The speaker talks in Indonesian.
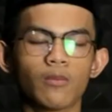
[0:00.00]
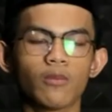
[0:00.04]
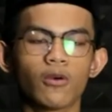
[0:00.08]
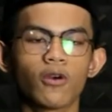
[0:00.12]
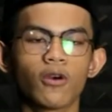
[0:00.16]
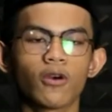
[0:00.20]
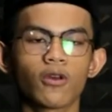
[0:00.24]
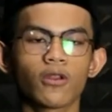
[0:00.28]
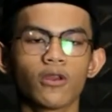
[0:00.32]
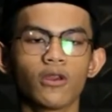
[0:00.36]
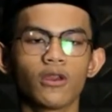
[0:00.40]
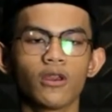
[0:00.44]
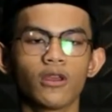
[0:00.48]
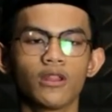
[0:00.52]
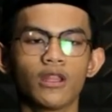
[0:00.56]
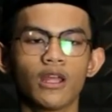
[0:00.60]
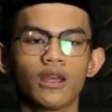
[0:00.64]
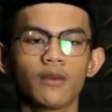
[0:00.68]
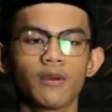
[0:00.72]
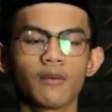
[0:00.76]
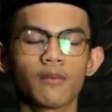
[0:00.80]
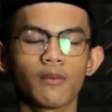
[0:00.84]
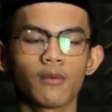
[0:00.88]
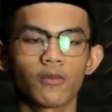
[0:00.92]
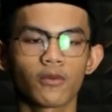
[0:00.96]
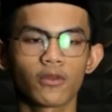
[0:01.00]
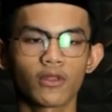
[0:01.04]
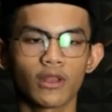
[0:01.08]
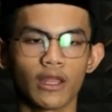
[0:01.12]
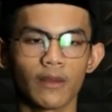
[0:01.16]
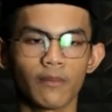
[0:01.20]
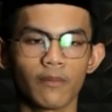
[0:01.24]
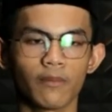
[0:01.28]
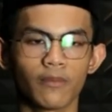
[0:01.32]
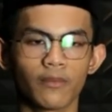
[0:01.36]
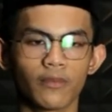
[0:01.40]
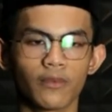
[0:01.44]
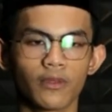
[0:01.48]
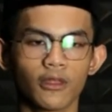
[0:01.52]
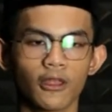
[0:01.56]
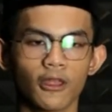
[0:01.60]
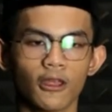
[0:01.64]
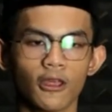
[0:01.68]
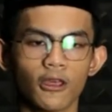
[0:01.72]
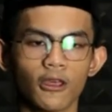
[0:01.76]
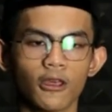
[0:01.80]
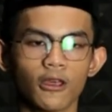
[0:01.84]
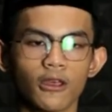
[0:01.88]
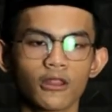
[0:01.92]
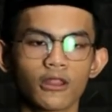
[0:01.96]
Bukhari dan Imam Muslim.
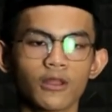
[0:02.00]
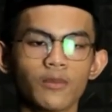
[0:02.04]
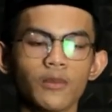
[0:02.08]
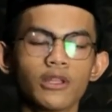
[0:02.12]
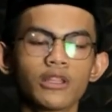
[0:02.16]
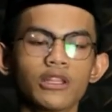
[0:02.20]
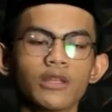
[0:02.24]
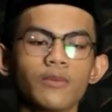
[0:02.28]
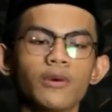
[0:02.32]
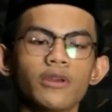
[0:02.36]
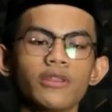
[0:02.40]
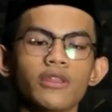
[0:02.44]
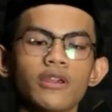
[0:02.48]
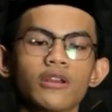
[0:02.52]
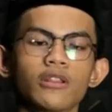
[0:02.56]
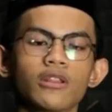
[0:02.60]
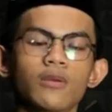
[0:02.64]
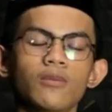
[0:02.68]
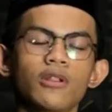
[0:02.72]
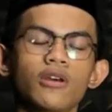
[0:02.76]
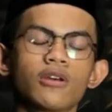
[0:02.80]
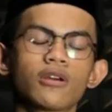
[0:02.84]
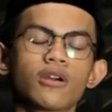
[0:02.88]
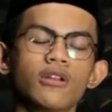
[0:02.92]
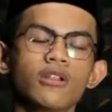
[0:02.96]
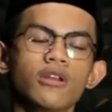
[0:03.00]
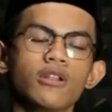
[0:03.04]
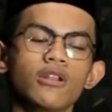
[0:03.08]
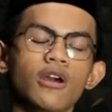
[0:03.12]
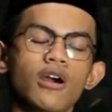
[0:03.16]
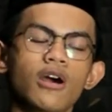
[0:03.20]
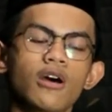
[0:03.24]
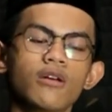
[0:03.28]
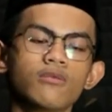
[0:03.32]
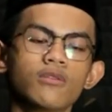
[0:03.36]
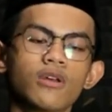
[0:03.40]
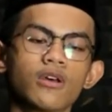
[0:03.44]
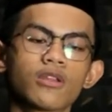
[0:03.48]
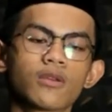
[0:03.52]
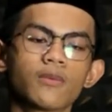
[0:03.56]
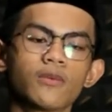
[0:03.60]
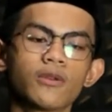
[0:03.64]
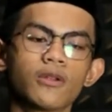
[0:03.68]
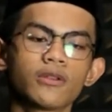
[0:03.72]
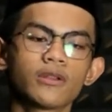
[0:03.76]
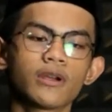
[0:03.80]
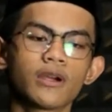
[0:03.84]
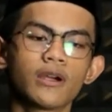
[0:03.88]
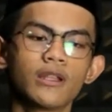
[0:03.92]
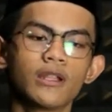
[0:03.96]
Teman-teman yang dimuliakan oleh Allah
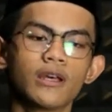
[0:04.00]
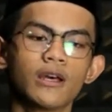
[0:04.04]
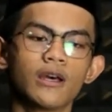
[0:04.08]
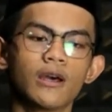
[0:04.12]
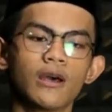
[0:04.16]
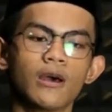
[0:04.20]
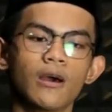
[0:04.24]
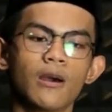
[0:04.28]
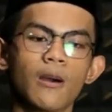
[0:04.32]
Subhanahu wa taala,